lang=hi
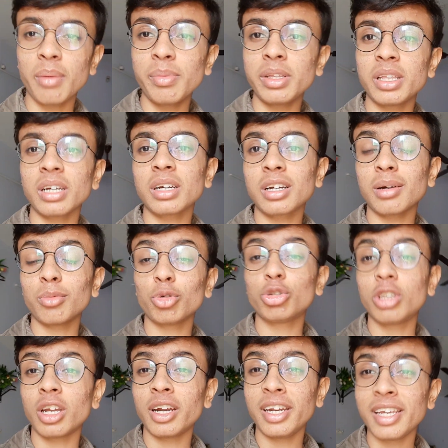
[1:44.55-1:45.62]
अभी तक
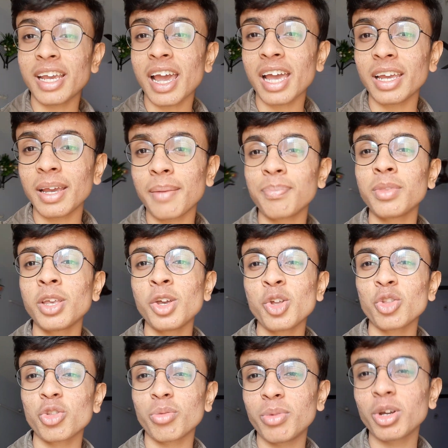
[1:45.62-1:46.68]
कबूतर नहीं आए हैं
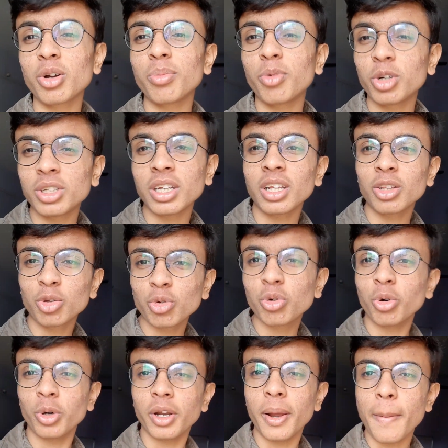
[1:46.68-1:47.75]
तो मेरे को बहुत ज़्यादा
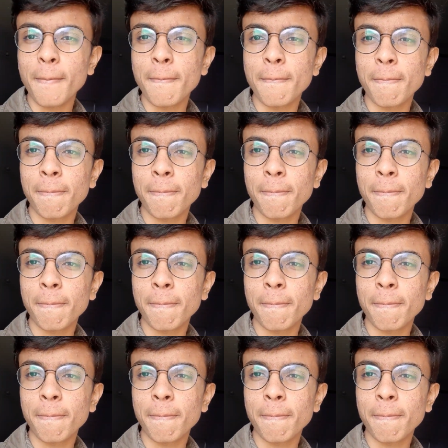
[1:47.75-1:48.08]
दुख हो रहा है